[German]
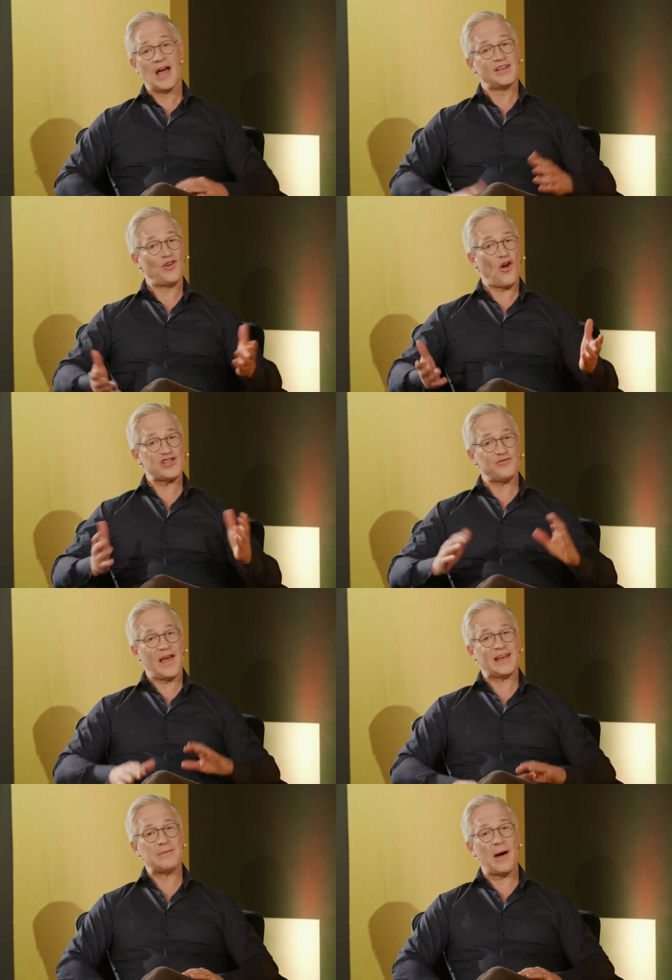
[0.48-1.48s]
Die Deutschen
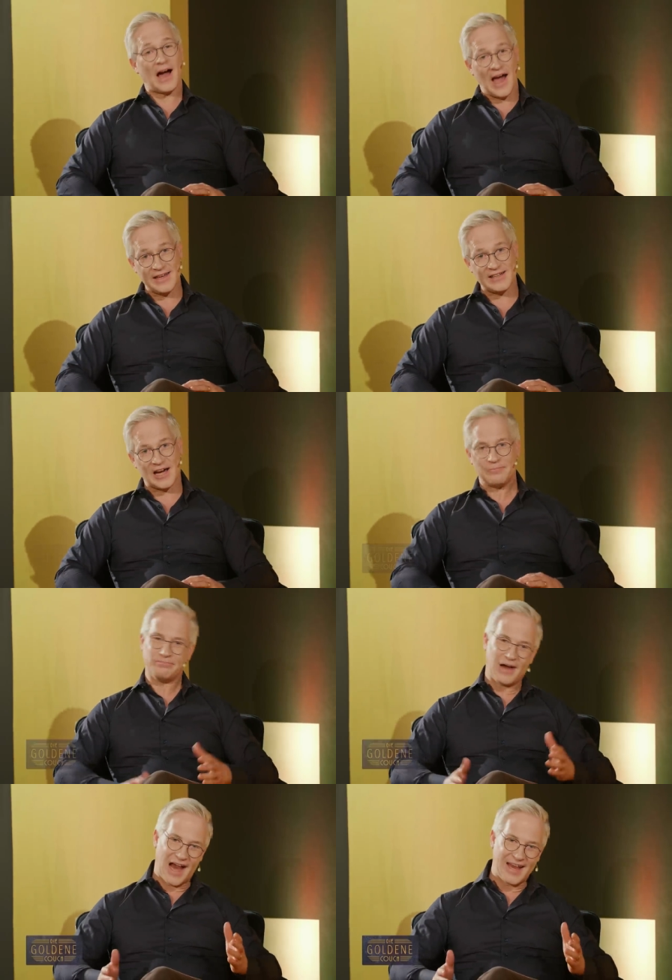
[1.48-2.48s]
werden immer reicher.
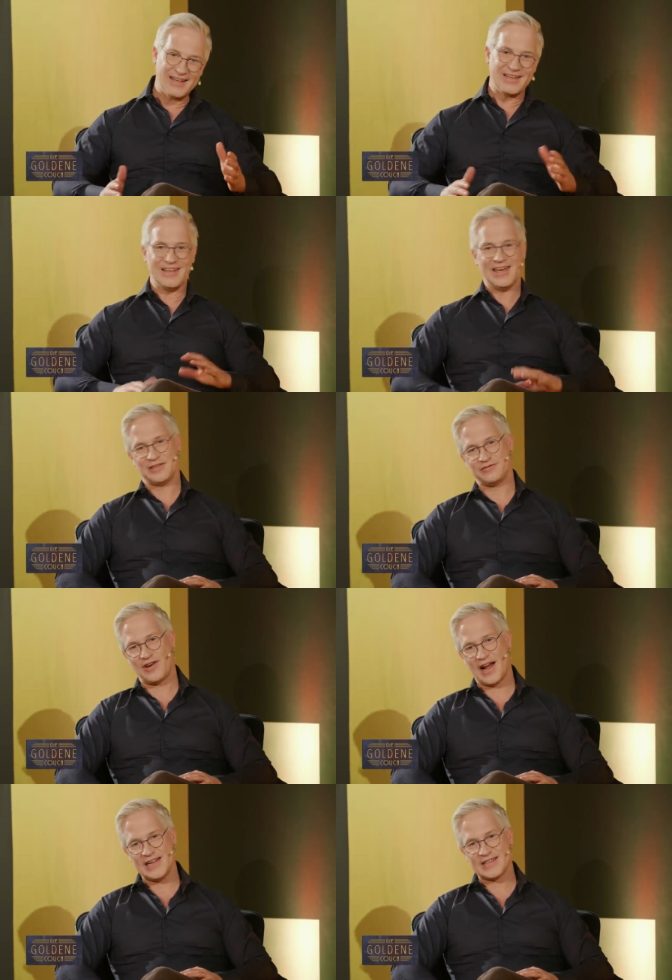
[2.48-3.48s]
Einige
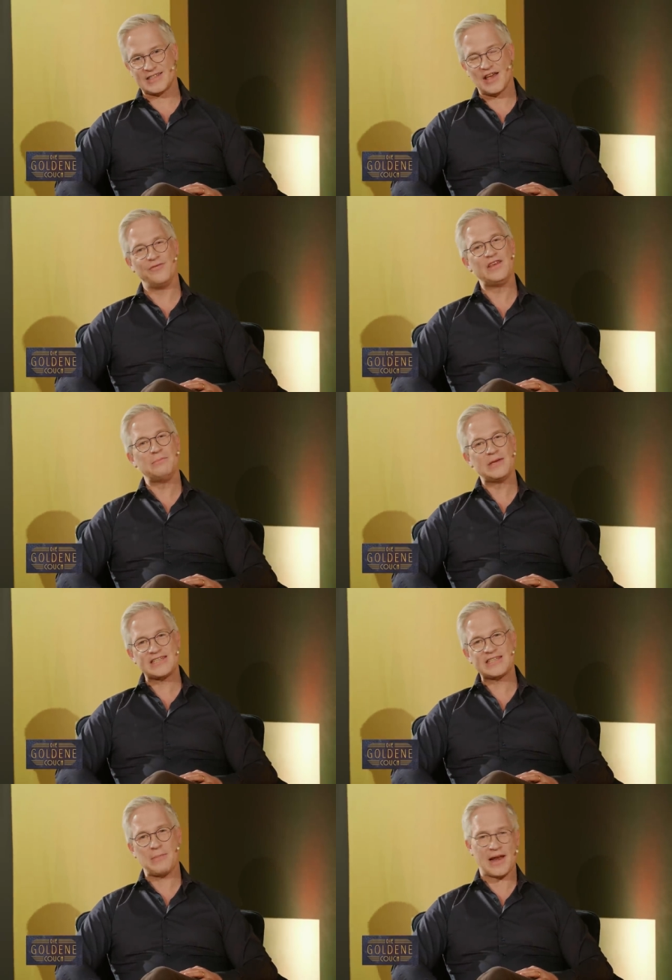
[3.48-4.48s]
jedenfalls. Wie
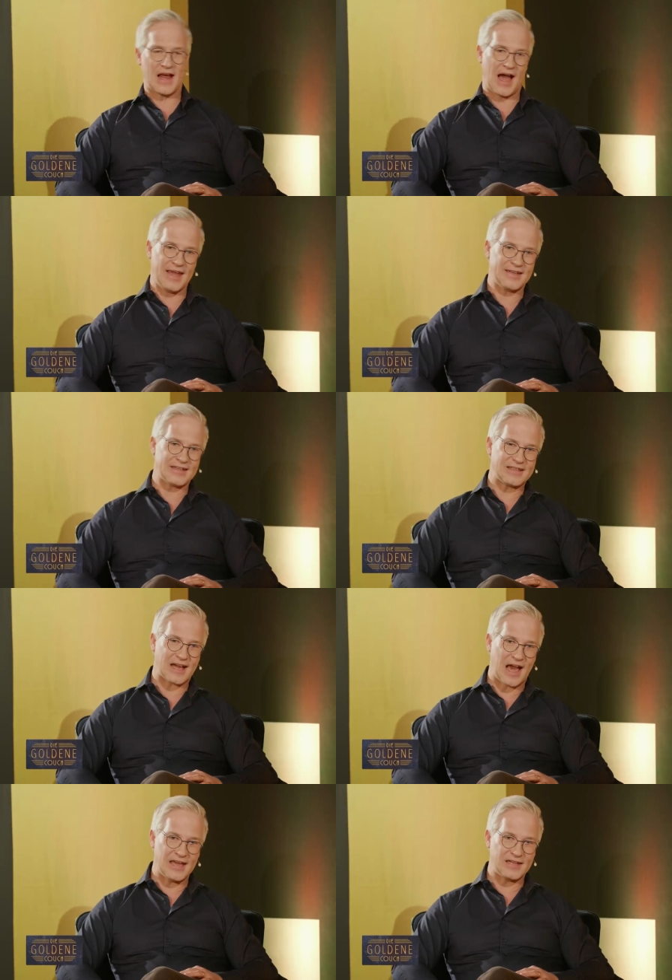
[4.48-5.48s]
misst man
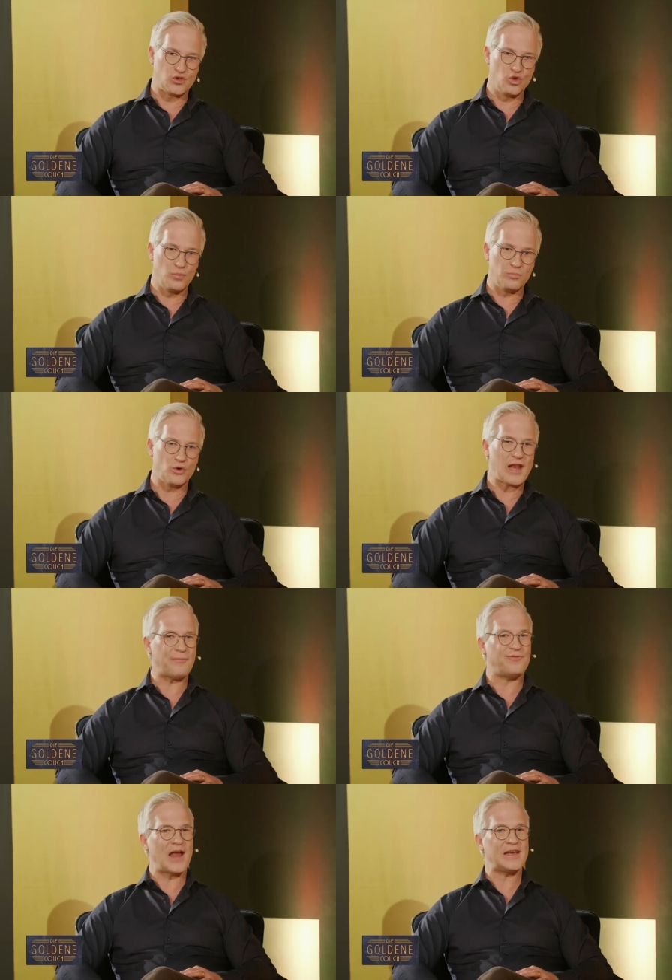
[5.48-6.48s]
eigentlich Reichtum und ab
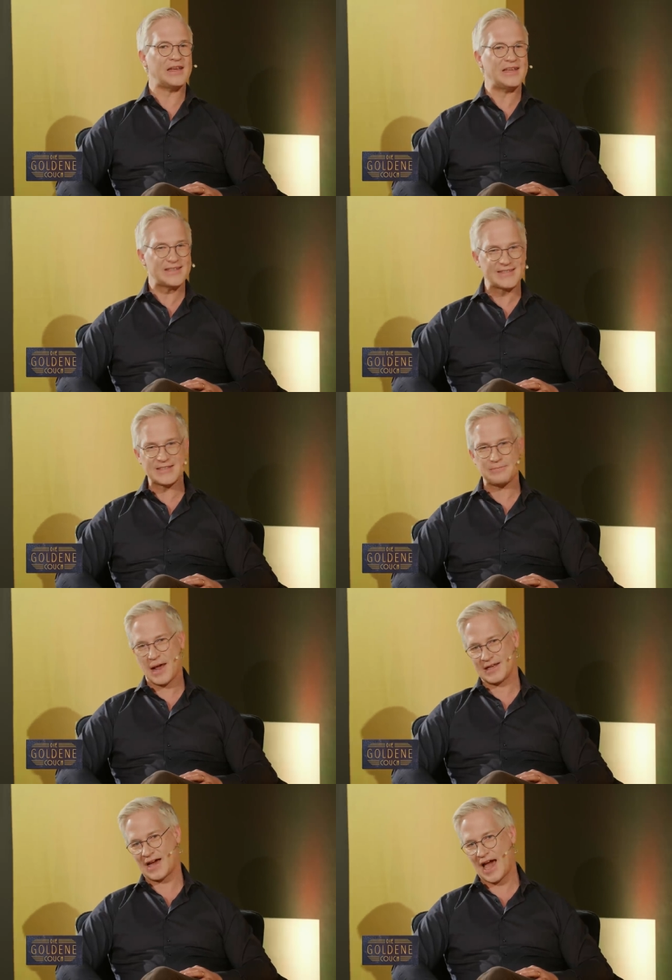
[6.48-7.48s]
wann ist
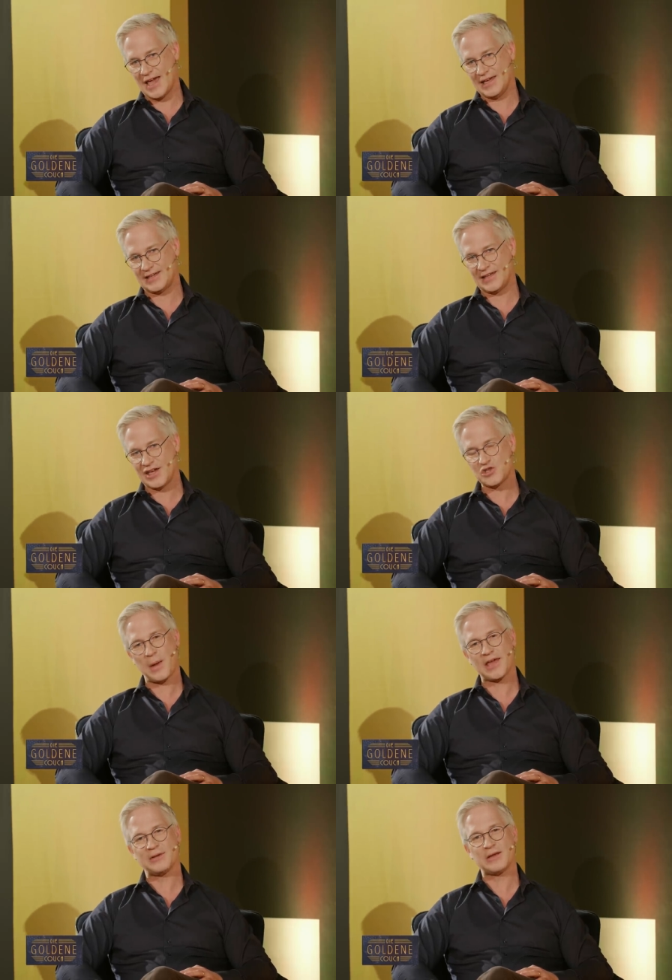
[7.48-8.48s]
man reich? Ich
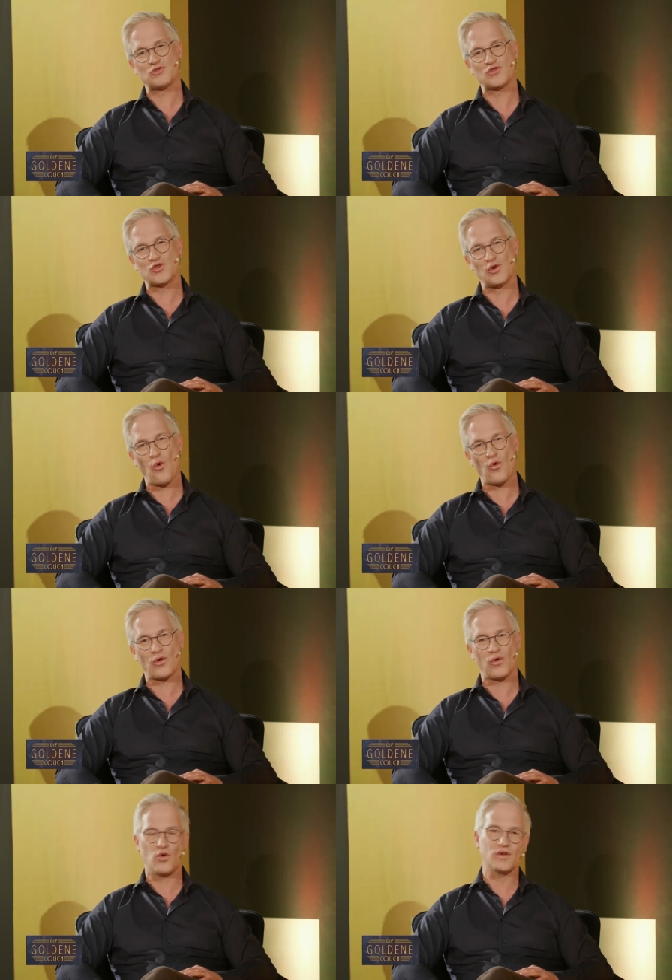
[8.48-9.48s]
spreche mit dem
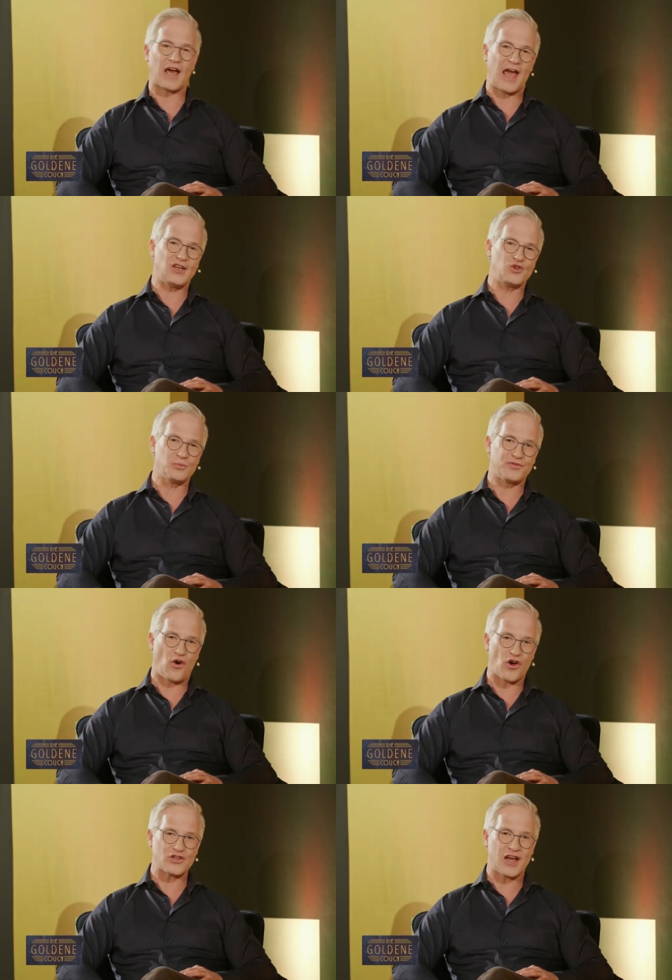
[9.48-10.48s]
Soziologen und
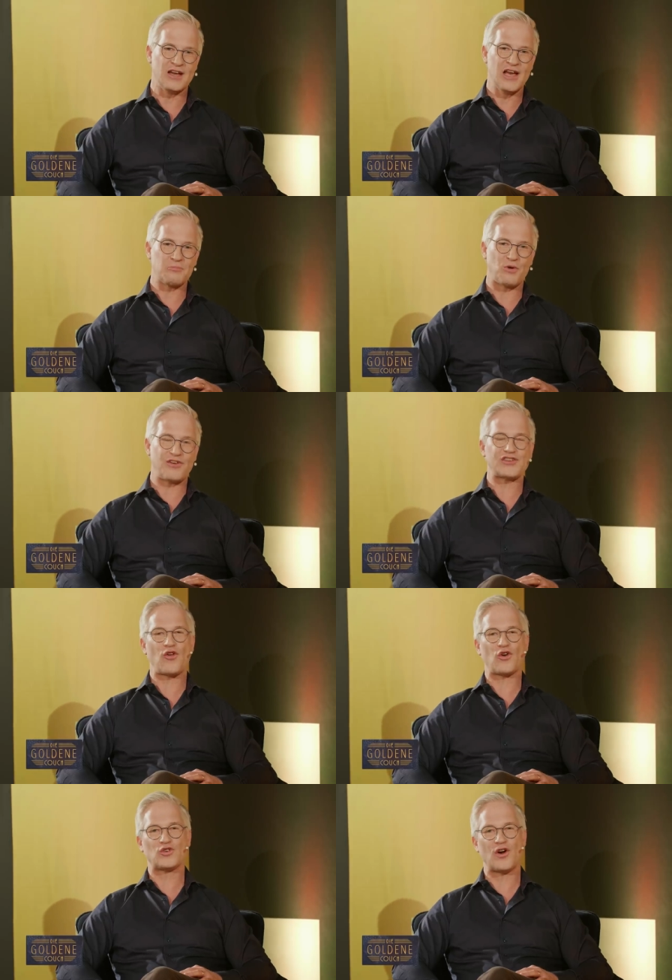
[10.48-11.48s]
Reichtumsforscher Prof.
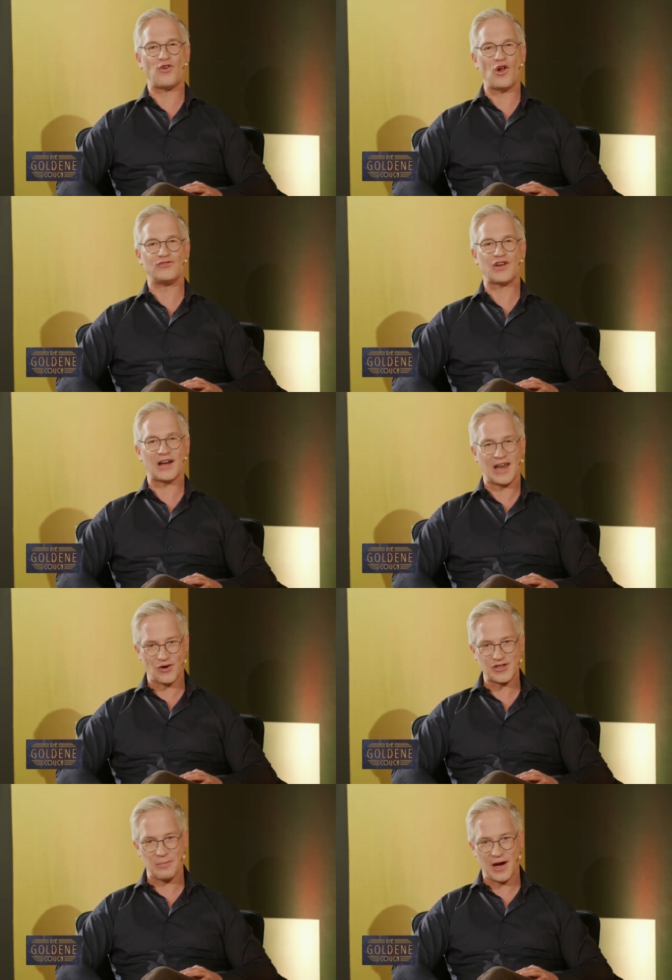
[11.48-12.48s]
Dr. Wolfgang
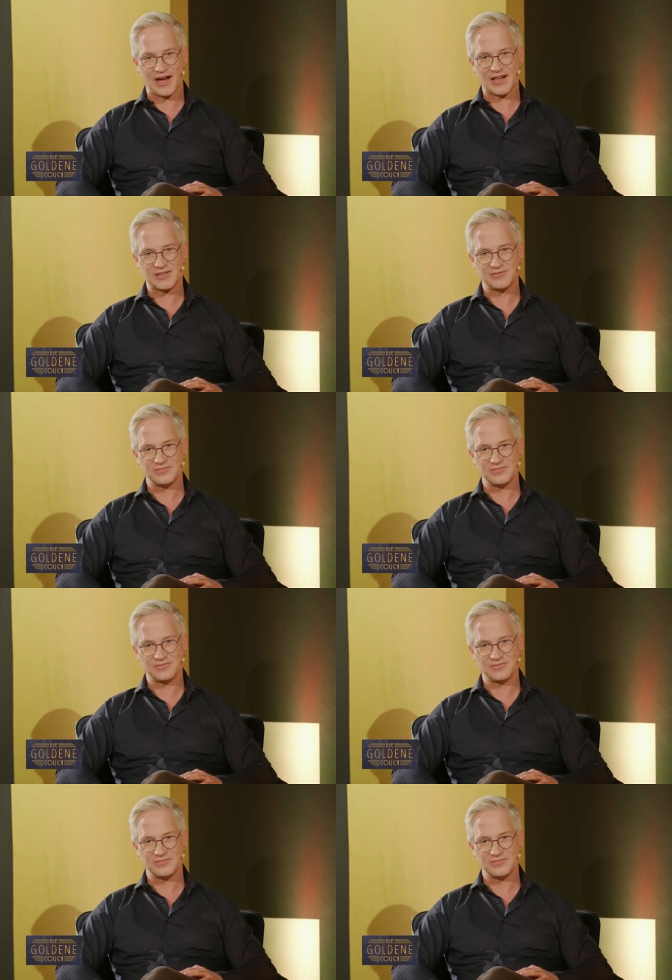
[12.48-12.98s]
Lauterbach.